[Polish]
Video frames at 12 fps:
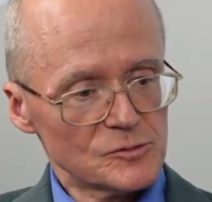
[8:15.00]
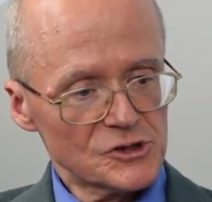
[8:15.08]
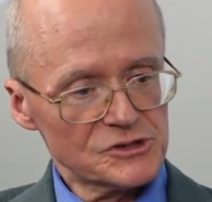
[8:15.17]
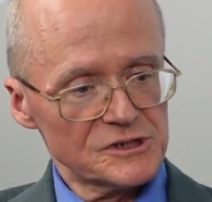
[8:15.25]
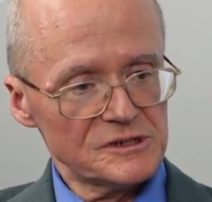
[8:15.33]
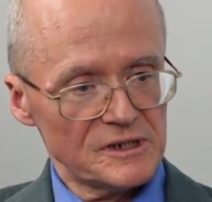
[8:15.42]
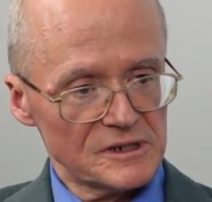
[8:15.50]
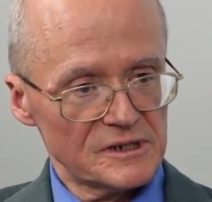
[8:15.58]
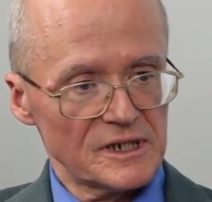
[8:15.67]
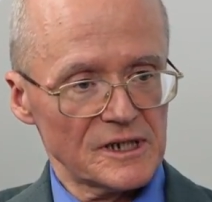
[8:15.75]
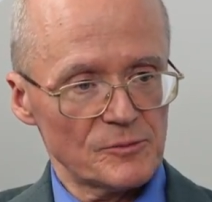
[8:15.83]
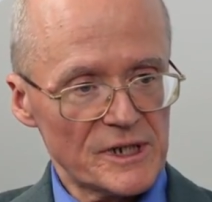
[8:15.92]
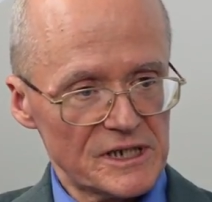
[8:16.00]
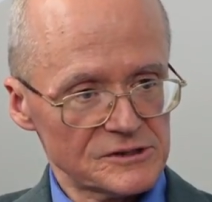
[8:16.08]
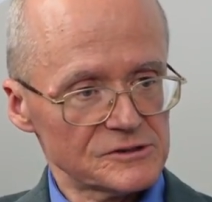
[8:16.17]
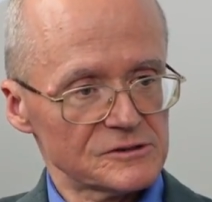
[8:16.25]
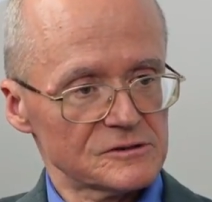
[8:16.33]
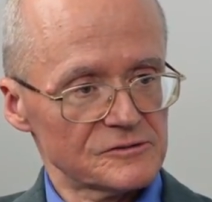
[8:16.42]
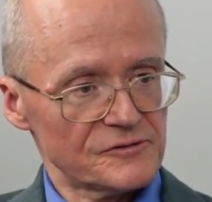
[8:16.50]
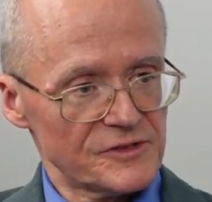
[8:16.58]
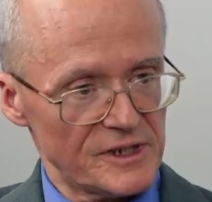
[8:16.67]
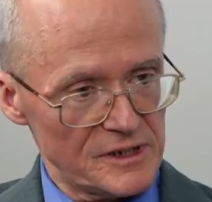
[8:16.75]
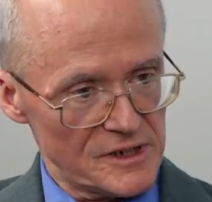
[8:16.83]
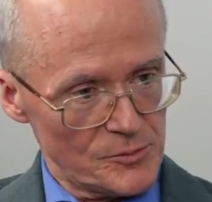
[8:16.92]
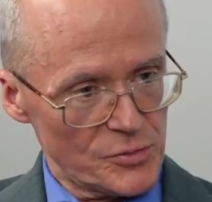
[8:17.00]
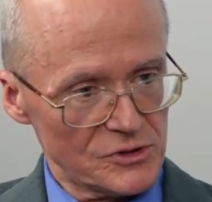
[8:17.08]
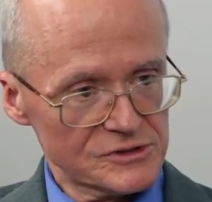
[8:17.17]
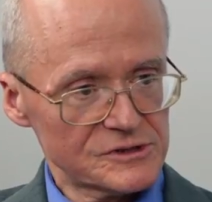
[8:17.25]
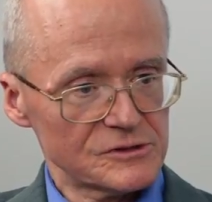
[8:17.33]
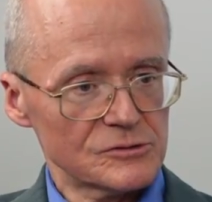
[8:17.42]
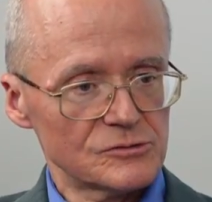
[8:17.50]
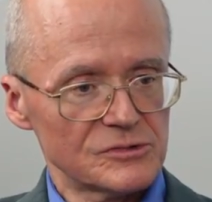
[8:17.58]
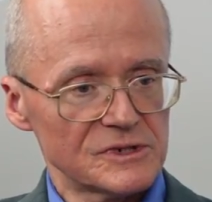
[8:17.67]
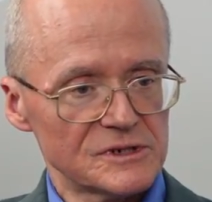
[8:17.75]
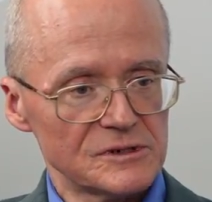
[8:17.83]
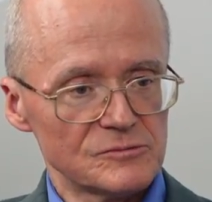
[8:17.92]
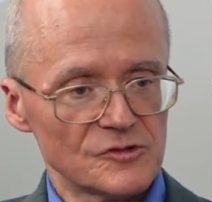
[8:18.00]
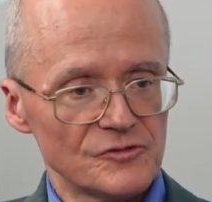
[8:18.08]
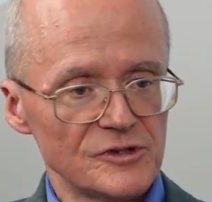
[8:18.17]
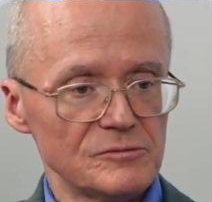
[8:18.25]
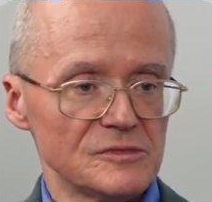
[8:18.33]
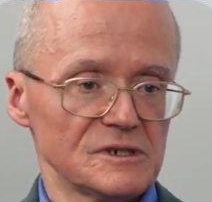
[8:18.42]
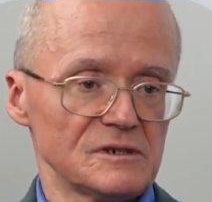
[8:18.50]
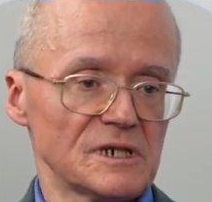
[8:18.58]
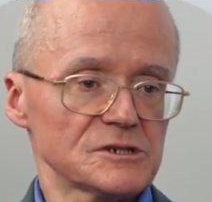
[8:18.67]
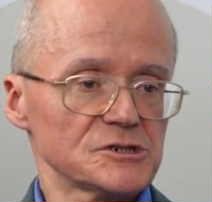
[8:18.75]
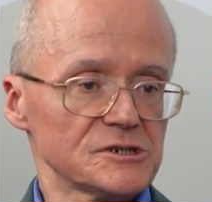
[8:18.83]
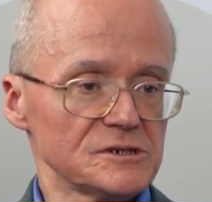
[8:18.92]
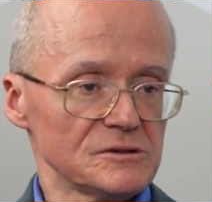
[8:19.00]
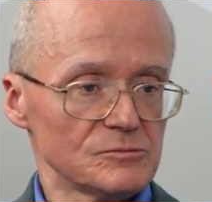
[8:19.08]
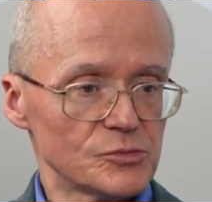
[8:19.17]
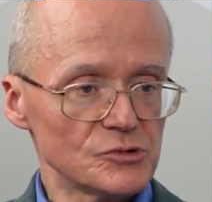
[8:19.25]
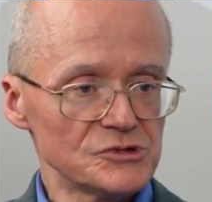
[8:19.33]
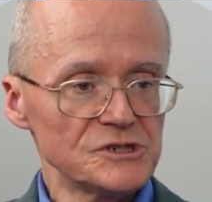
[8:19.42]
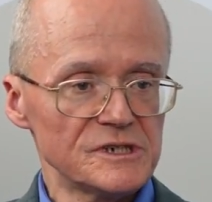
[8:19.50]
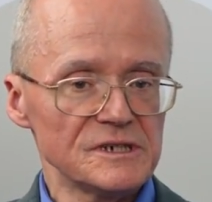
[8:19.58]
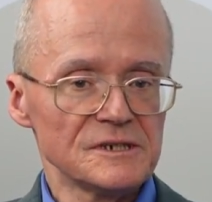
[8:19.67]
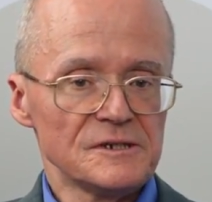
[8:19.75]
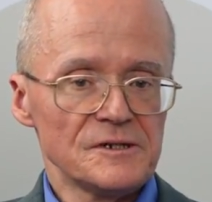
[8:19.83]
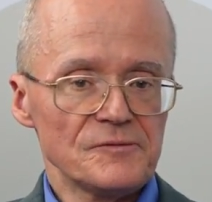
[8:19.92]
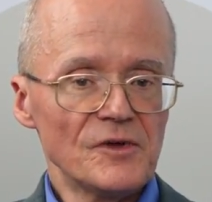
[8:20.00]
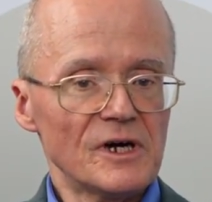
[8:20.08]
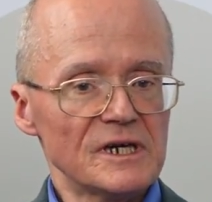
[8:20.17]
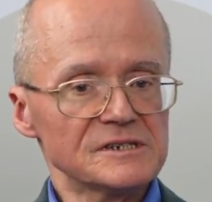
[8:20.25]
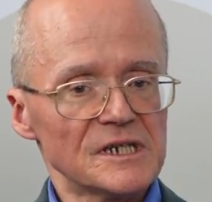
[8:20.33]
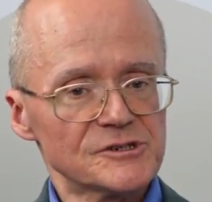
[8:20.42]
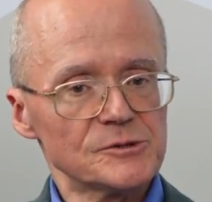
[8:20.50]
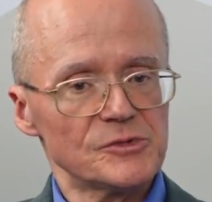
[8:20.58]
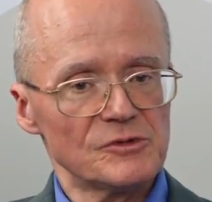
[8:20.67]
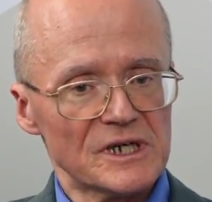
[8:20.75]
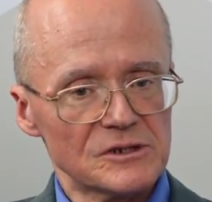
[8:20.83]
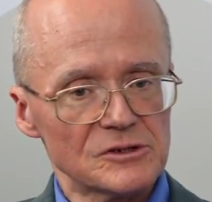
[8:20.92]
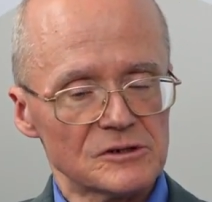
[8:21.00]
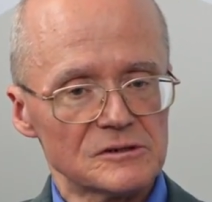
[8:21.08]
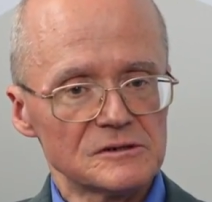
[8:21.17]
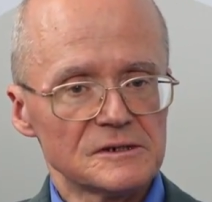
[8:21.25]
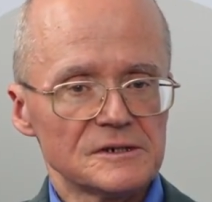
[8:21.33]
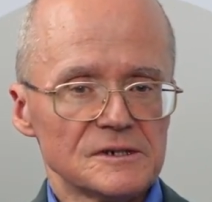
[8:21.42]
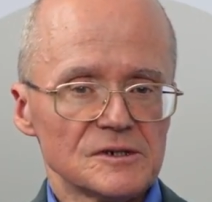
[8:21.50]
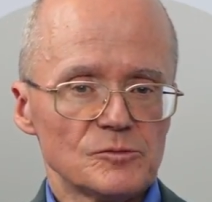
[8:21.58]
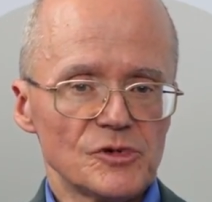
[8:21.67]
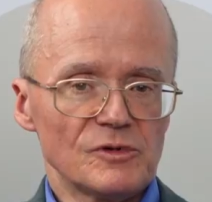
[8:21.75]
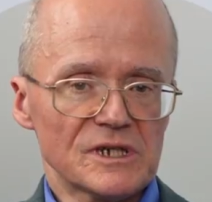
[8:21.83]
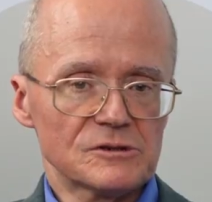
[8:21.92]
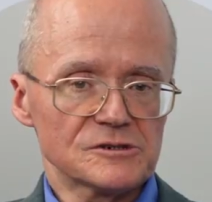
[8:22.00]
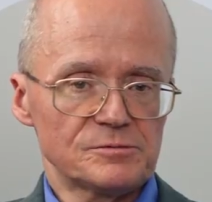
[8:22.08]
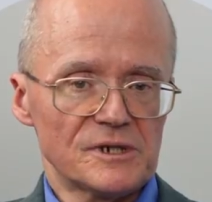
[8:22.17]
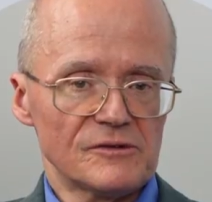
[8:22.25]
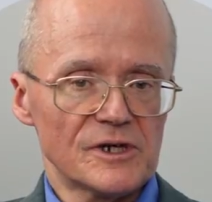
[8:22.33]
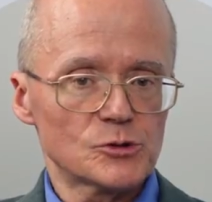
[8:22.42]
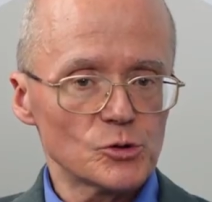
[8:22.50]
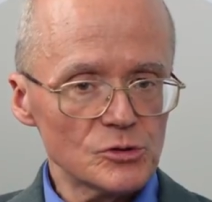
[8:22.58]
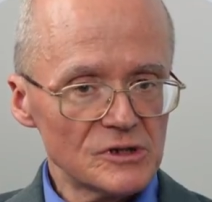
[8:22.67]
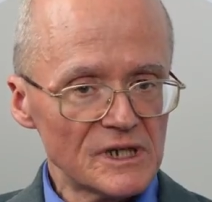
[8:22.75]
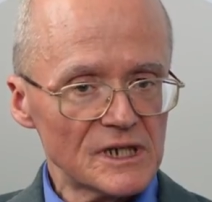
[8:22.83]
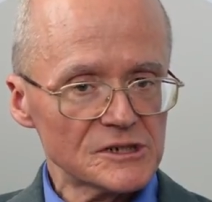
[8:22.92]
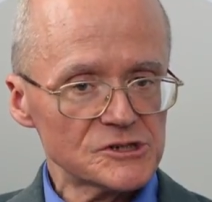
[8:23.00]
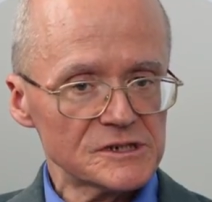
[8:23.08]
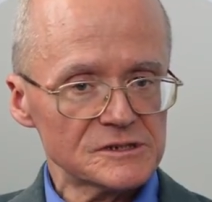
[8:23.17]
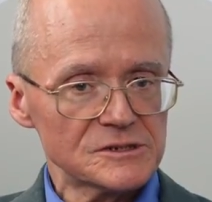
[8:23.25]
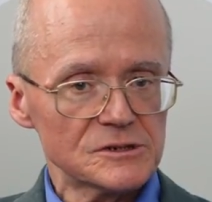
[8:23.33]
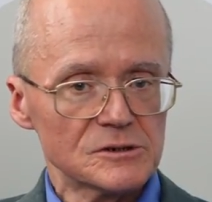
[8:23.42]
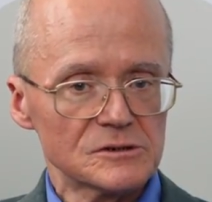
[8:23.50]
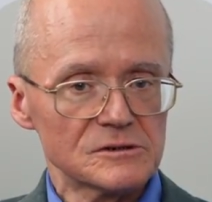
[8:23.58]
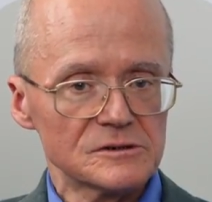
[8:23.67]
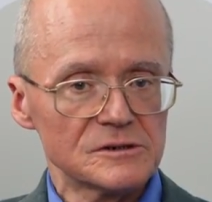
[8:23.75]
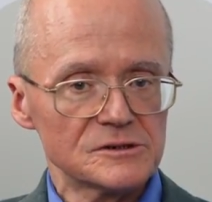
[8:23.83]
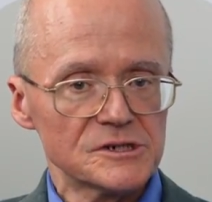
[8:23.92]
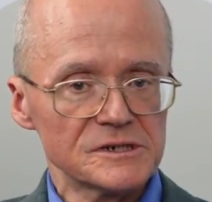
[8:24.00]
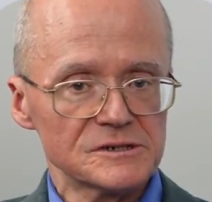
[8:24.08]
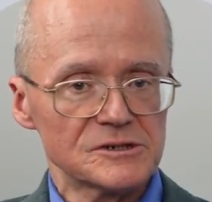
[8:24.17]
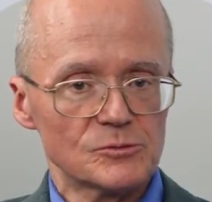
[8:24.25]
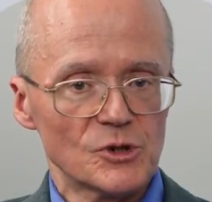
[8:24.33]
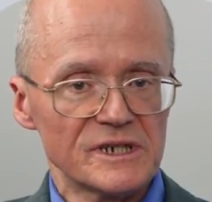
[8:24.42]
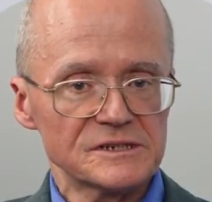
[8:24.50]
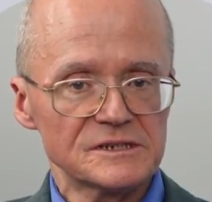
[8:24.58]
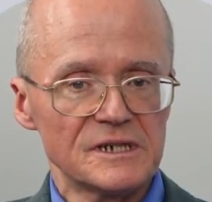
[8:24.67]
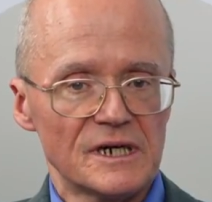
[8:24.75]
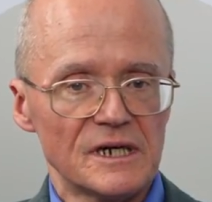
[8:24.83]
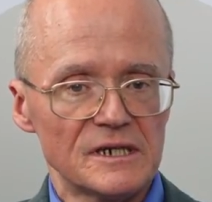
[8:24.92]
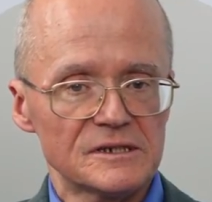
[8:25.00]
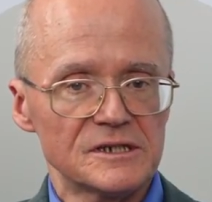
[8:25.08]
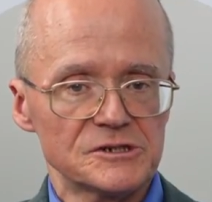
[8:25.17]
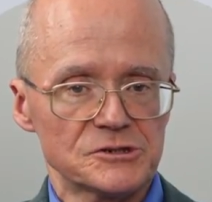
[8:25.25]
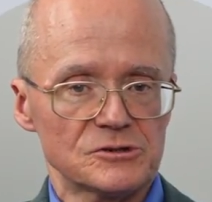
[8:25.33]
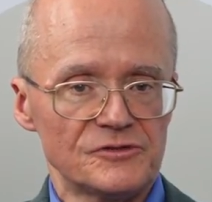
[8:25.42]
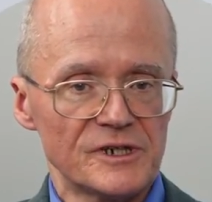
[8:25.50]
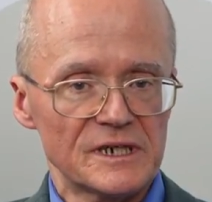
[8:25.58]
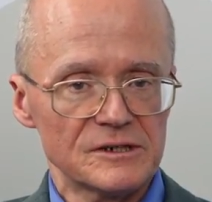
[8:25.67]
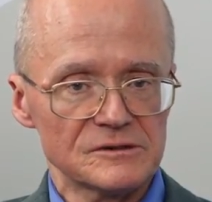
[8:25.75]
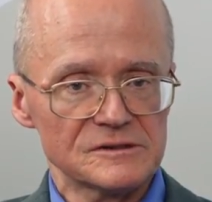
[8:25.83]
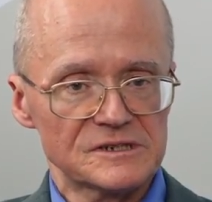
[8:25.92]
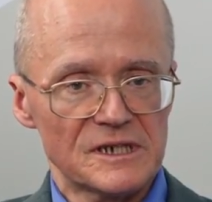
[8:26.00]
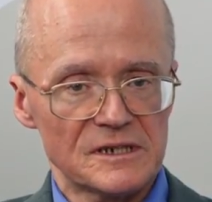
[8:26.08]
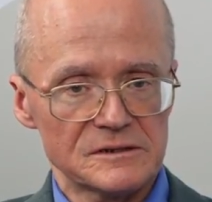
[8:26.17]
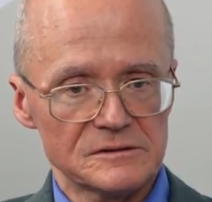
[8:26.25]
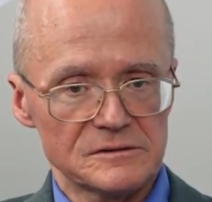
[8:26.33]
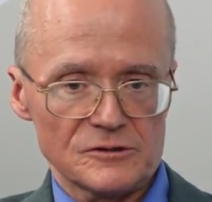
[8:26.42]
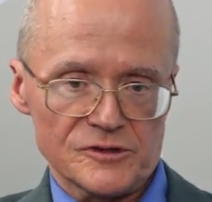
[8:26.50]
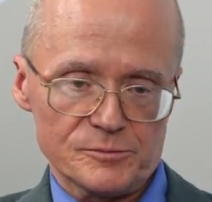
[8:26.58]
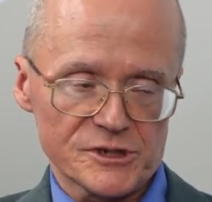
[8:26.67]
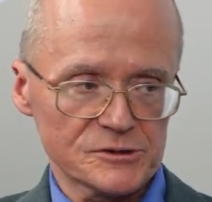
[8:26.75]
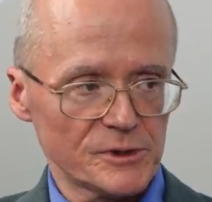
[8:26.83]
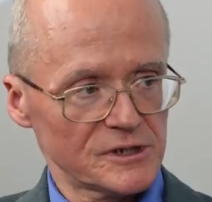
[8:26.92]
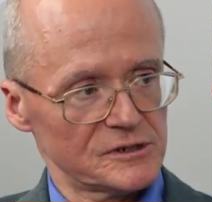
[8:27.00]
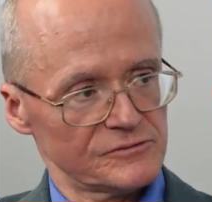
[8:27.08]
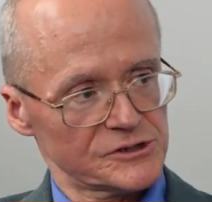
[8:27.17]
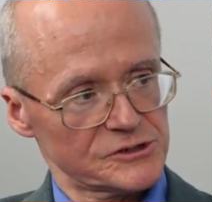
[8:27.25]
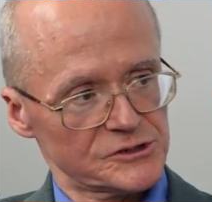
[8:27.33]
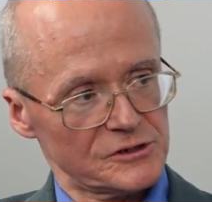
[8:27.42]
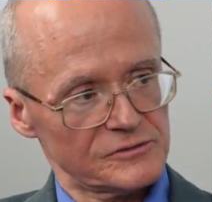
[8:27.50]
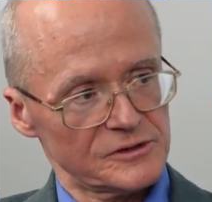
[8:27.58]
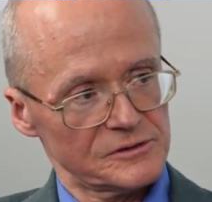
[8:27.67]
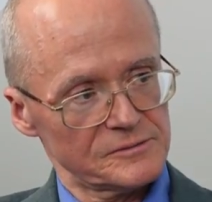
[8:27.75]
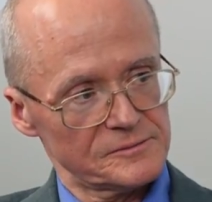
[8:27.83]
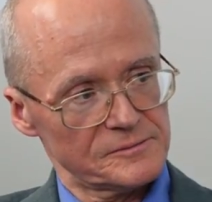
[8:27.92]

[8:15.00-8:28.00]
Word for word: Może nie tak bardzo w tej epoce, o której mówimy, raczej później, no ale zawsze była to, była to sprawa trudna, często, y, często bolesna, ale też otwierająca nowe perspektywy życiowe.